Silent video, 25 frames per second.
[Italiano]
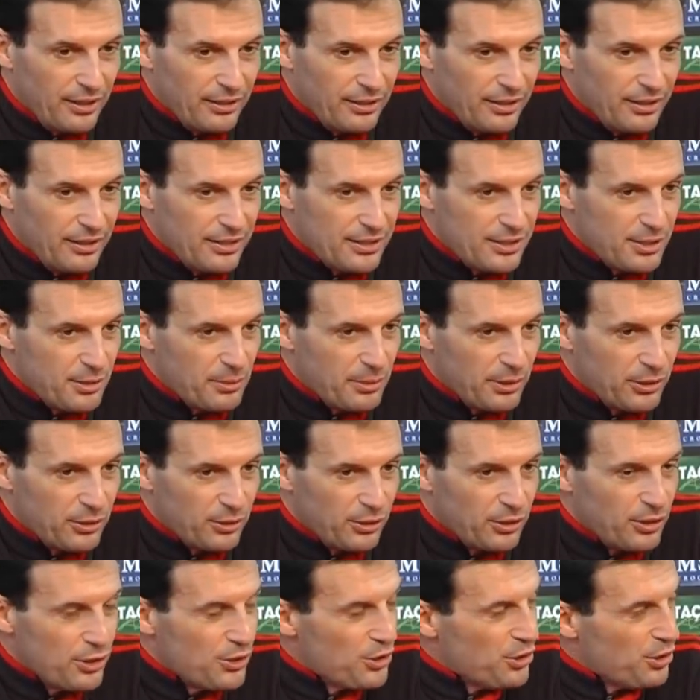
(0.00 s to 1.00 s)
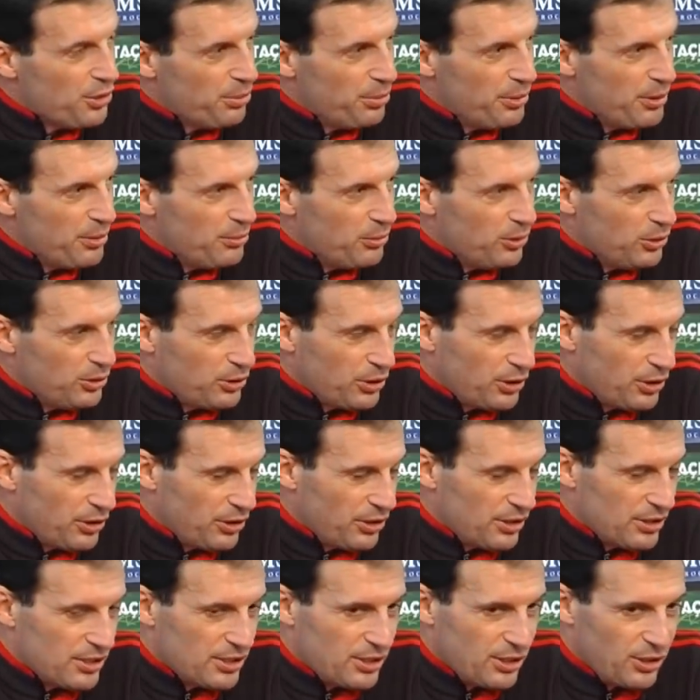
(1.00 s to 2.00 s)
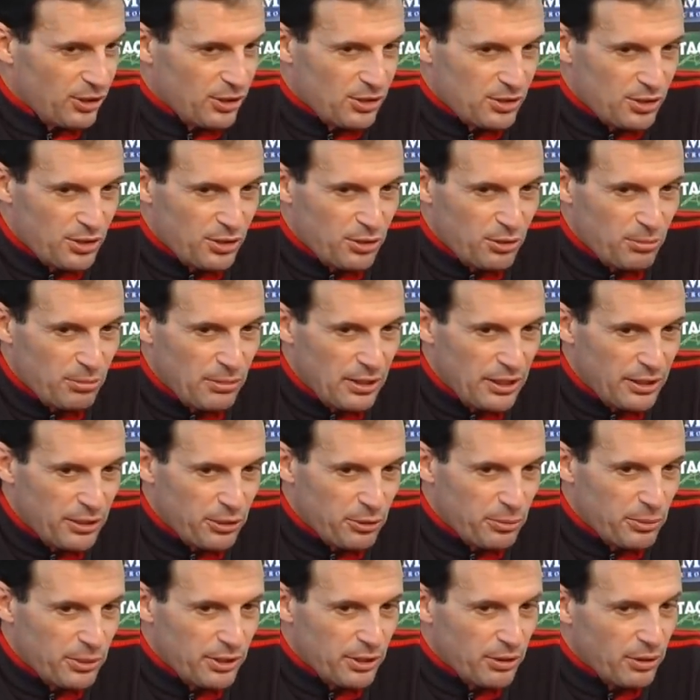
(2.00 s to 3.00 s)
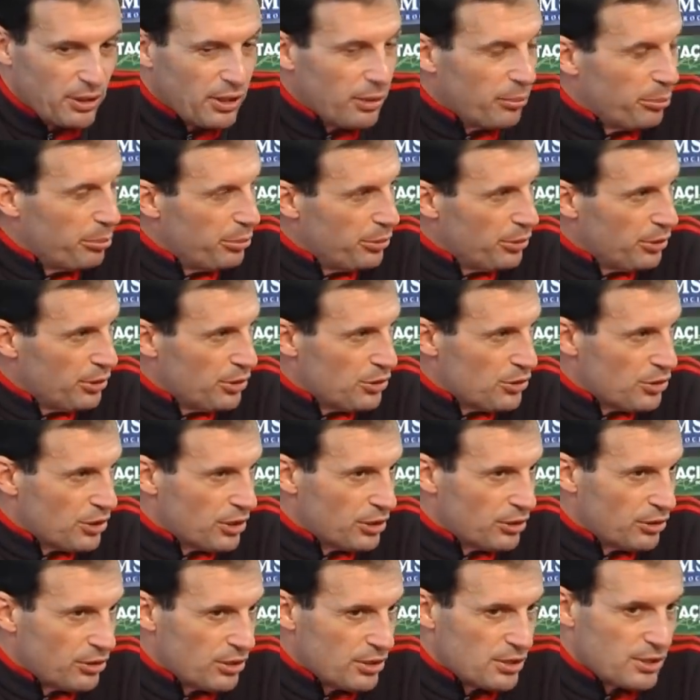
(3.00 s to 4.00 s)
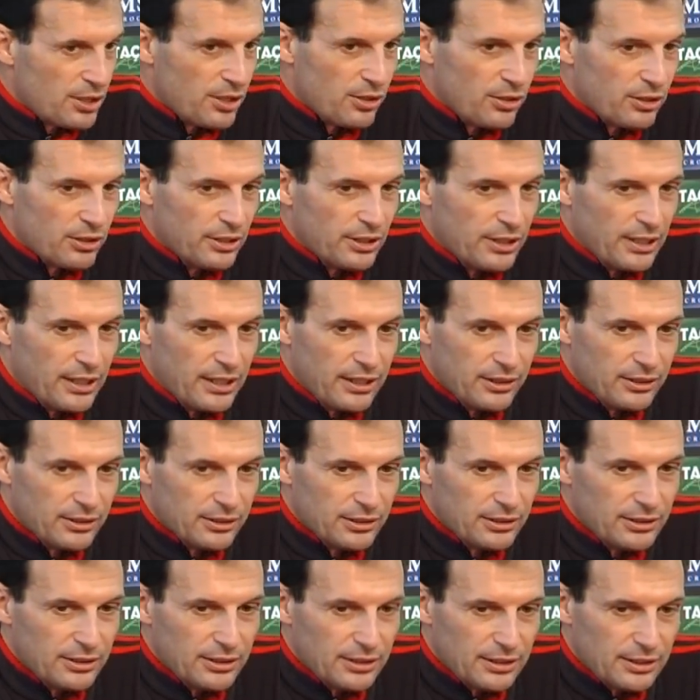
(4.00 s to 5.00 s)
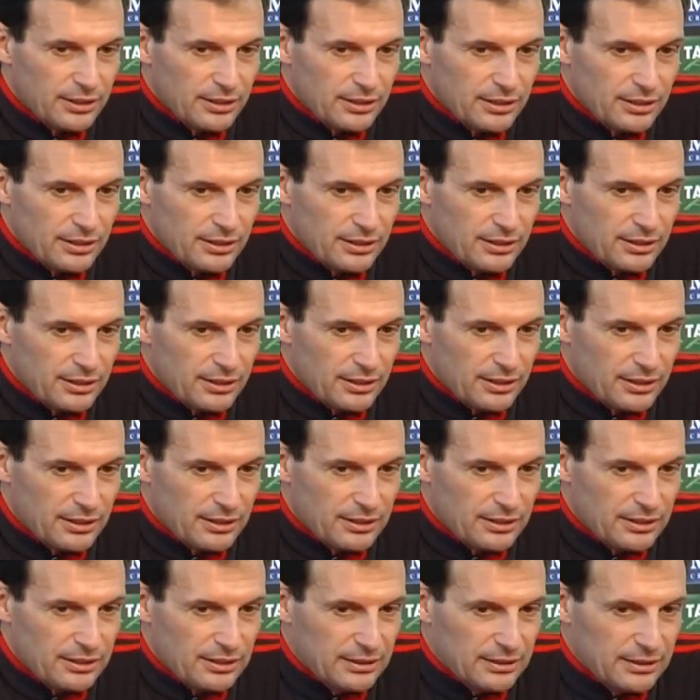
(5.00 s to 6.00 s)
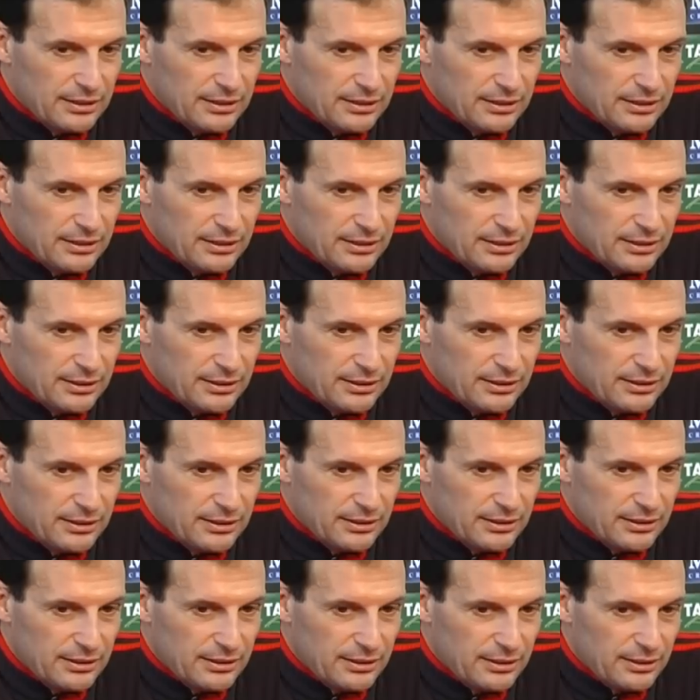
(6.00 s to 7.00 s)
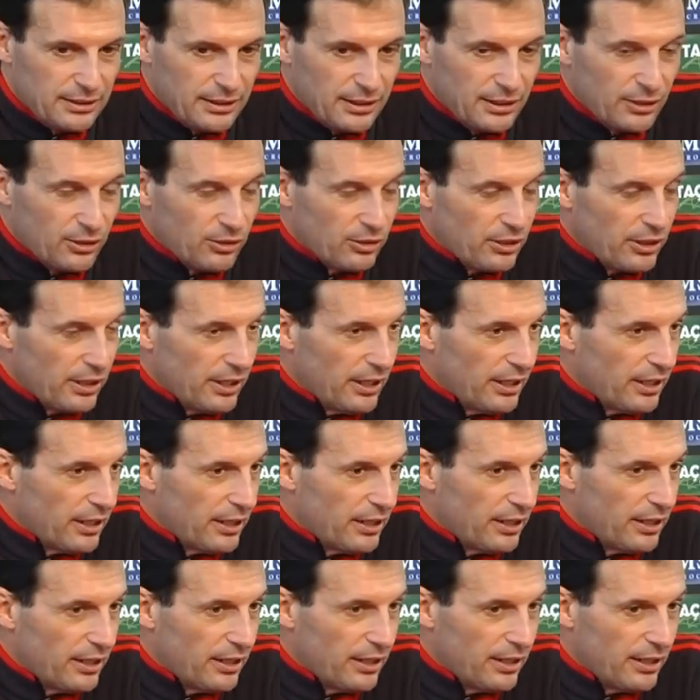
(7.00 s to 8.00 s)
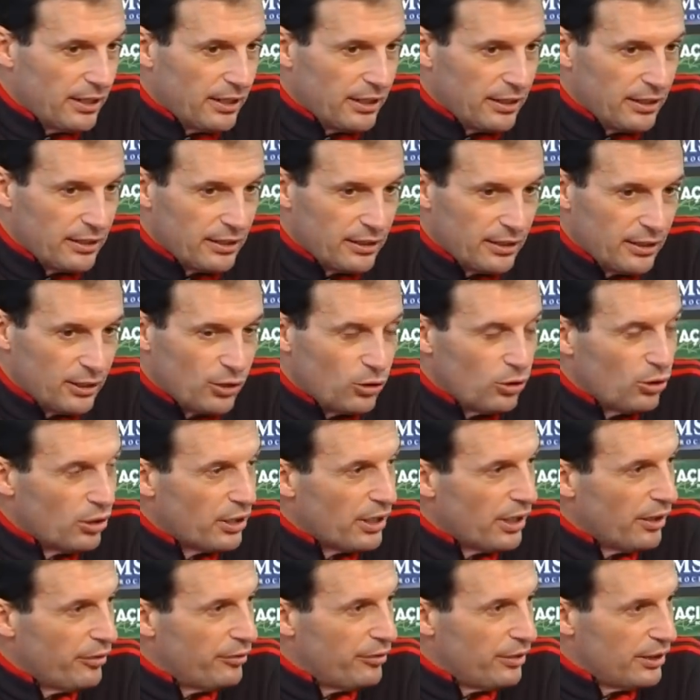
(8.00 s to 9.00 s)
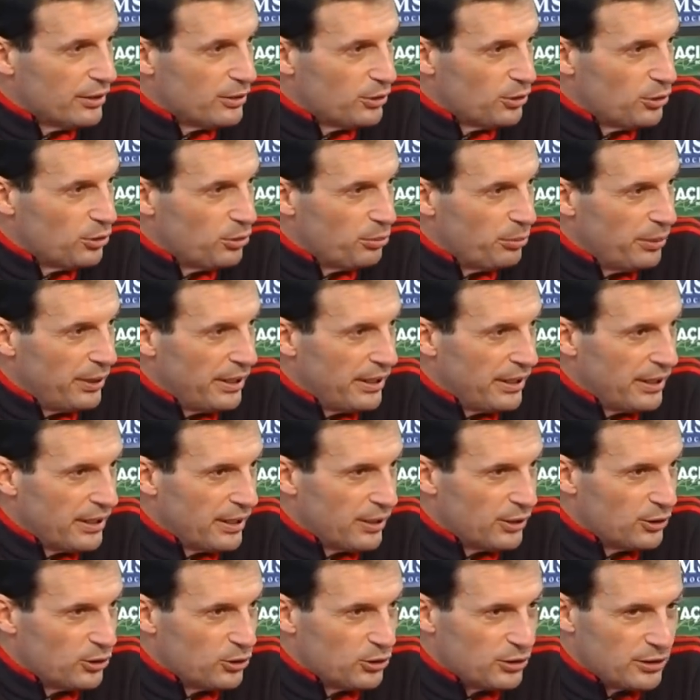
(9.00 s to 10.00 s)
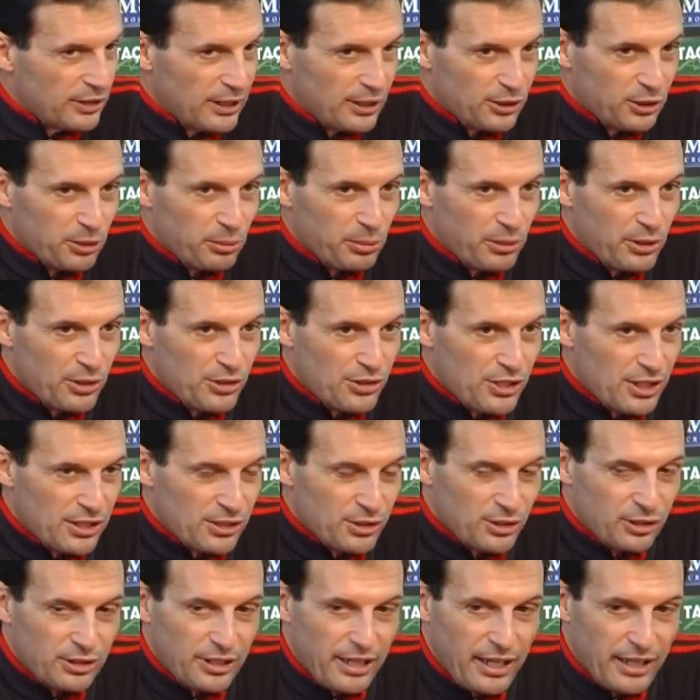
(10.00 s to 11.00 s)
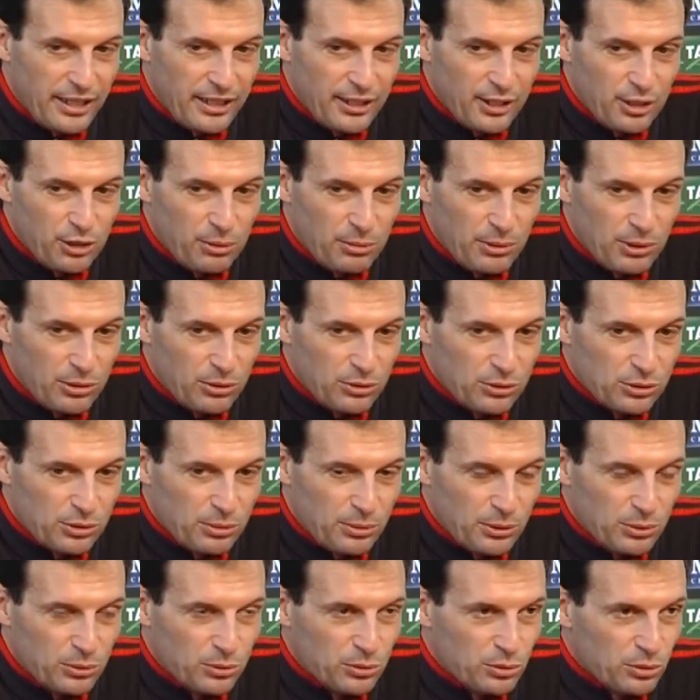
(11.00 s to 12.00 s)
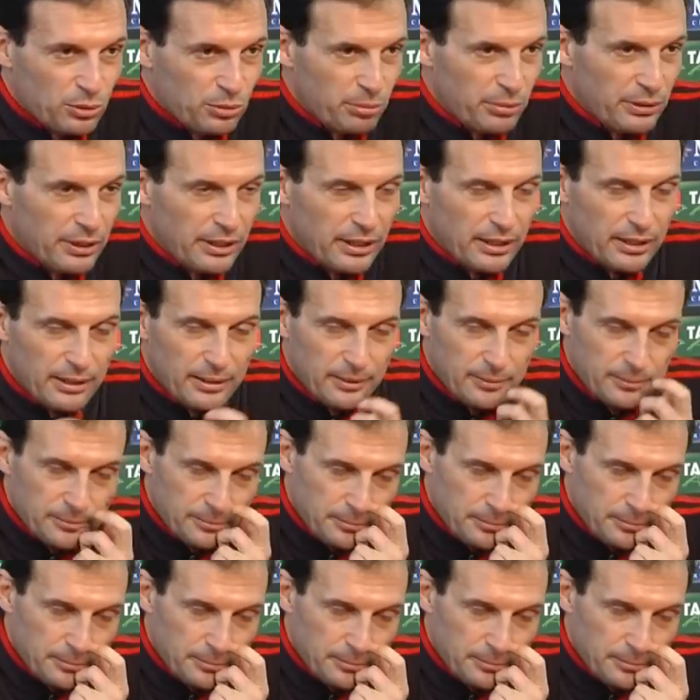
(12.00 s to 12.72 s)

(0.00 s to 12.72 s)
degli estimatori in giro per il mondo credo che sia una cosa normale, Robinho è un campione, è un giocatore straordinario. Eh, credo che anche il gol che ha fatto domenica, non tanto per il gesto tecnico, ma soprattutto per,